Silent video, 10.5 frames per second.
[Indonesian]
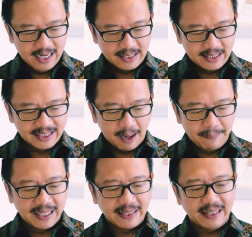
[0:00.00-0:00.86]

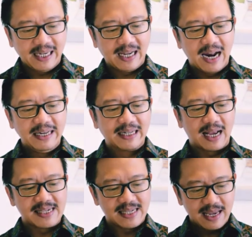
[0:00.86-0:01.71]
Tetapi ketika
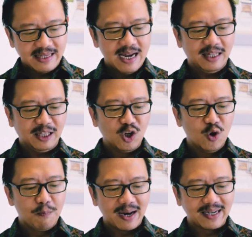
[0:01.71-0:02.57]
dirasanya
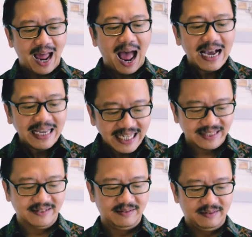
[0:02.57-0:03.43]
tiupan
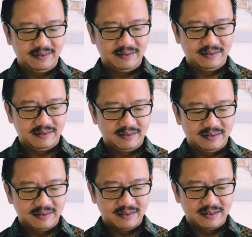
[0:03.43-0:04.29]
angin,
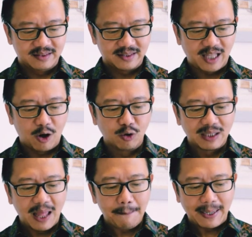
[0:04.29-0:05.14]

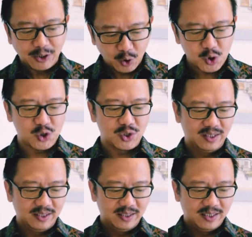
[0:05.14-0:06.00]
takutlah Petrus
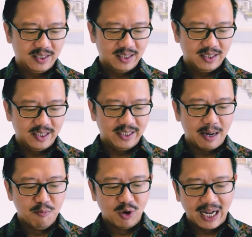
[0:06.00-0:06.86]

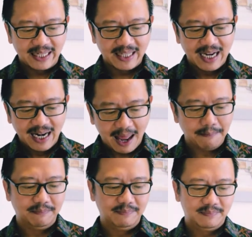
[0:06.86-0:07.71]
dan mulai
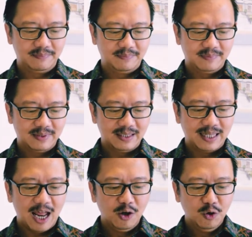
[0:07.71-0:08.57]
tenggelam,
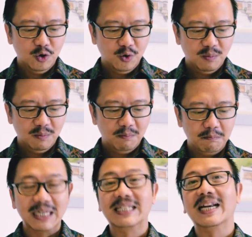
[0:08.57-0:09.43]
lalu
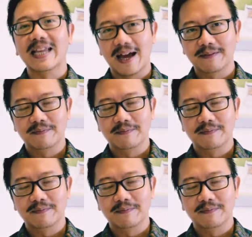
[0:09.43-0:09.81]
berteriak,